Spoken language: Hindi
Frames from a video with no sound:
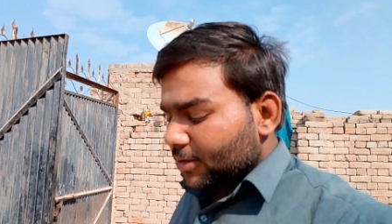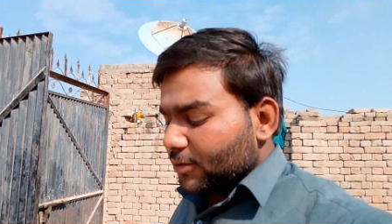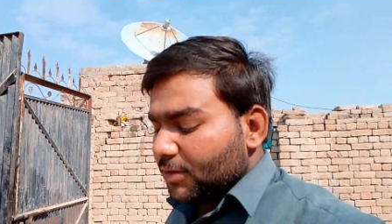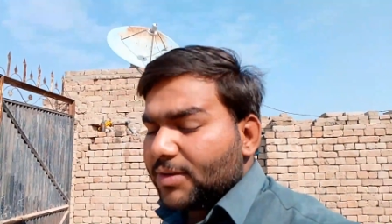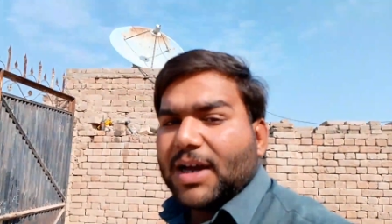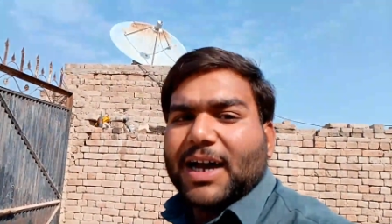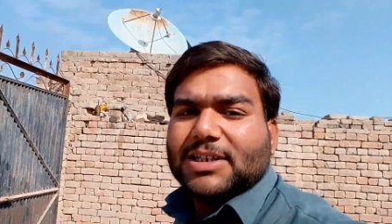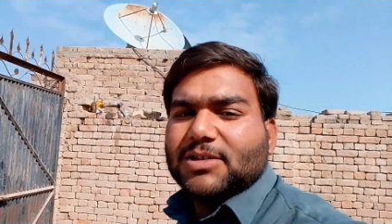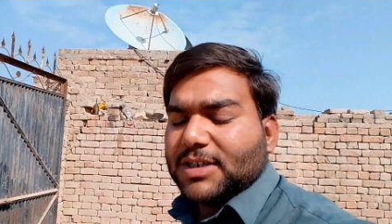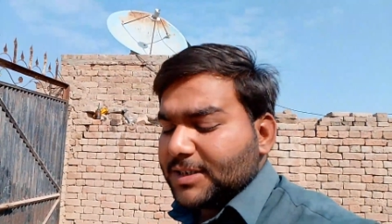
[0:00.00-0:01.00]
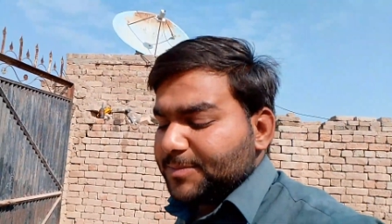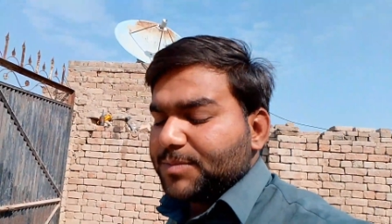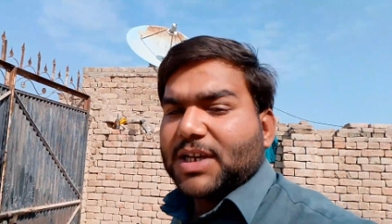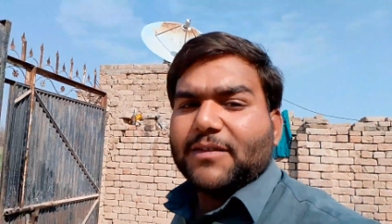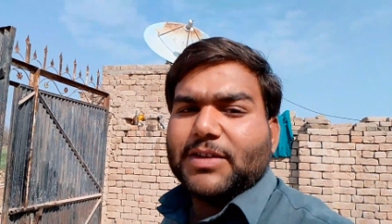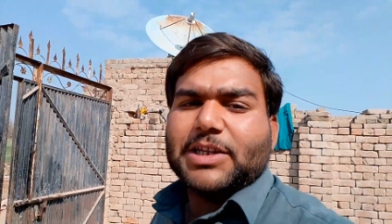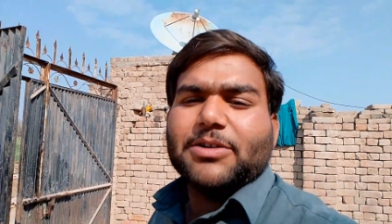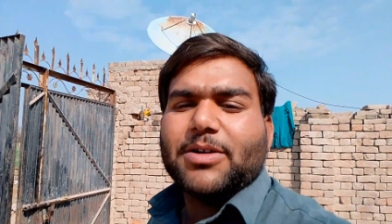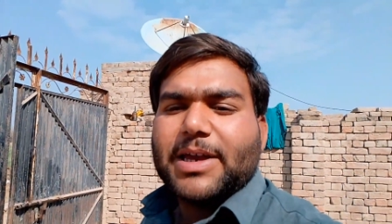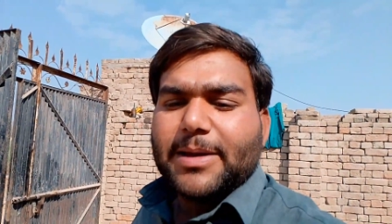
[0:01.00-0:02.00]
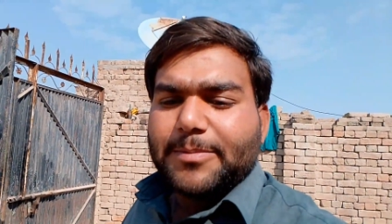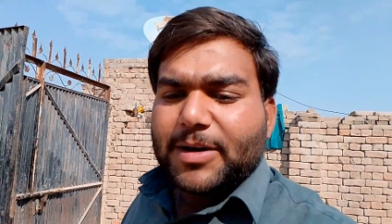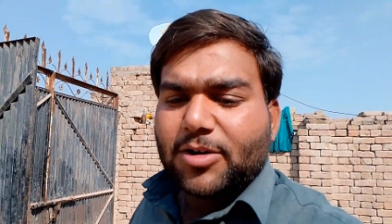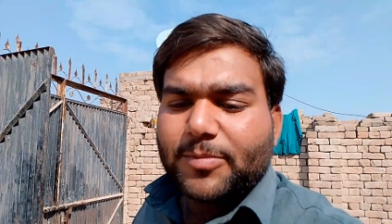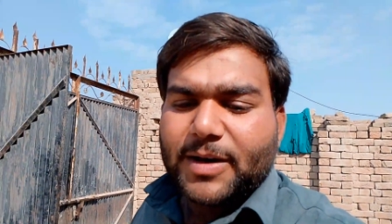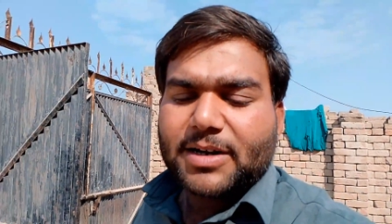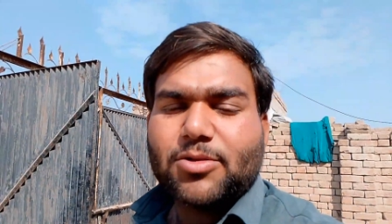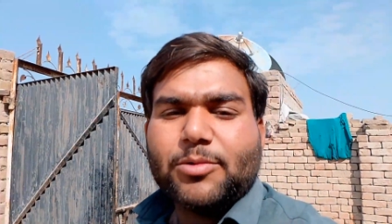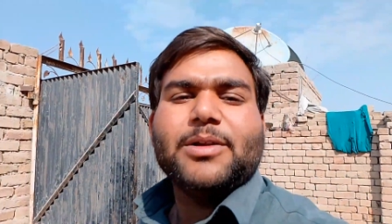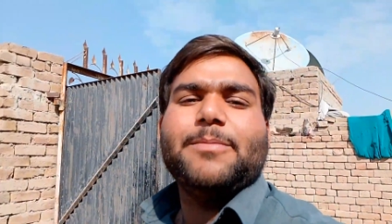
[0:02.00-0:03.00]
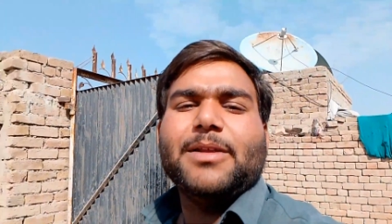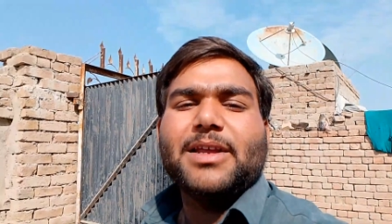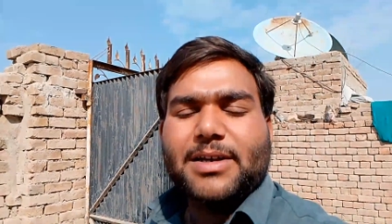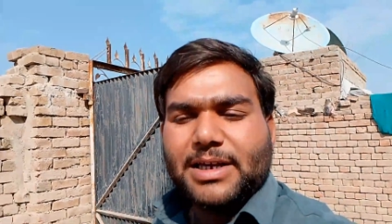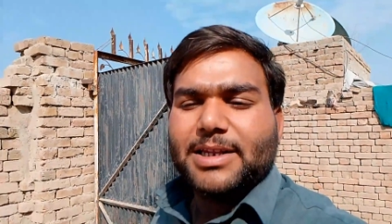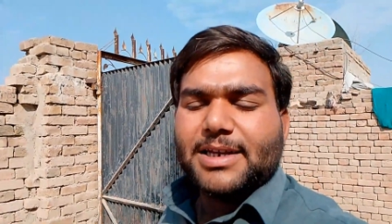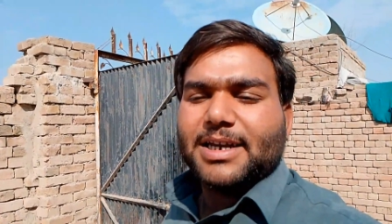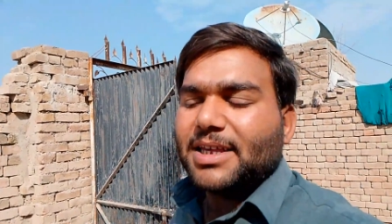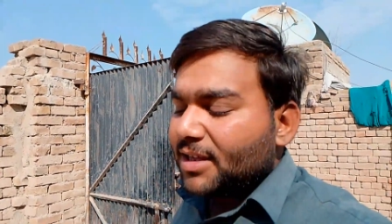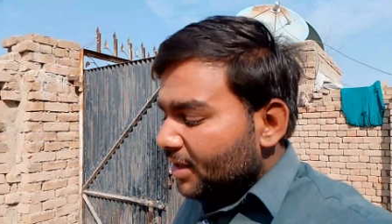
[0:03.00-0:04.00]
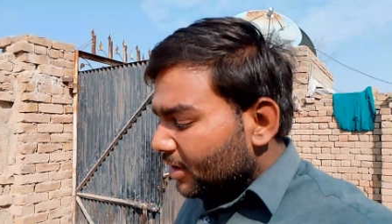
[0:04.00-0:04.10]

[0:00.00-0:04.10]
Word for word: तो व्यूर आज जो है ना काफ़ी दिन हो गए हैं पारो बार घूमने फिरने कहीं नहीं गई